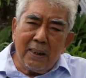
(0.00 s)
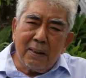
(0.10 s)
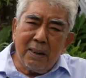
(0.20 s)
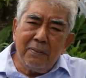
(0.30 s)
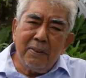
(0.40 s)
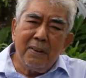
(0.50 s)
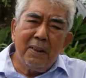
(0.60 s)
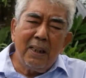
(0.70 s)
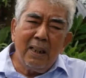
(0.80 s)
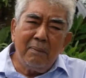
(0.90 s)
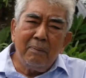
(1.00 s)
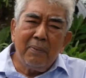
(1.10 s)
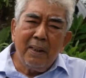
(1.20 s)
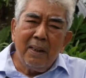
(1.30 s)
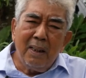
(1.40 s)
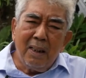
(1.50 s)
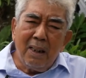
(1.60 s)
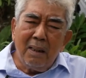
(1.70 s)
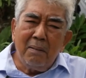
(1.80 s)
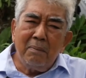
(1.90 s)
aktif dalam
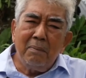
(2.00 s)
eh,